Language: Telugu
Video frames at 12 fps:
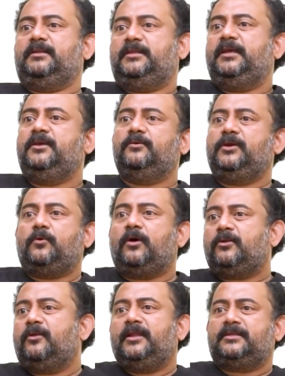దెయ్యం ఈ
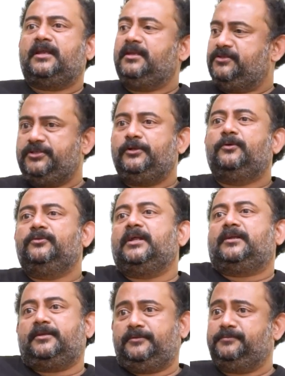కోట్లో లేదురా నీ సీట్లో
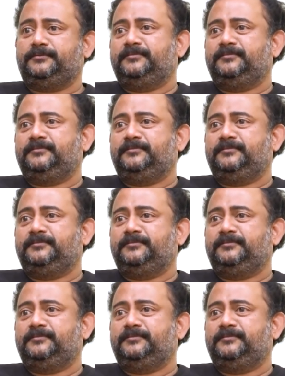ఉందంటాడు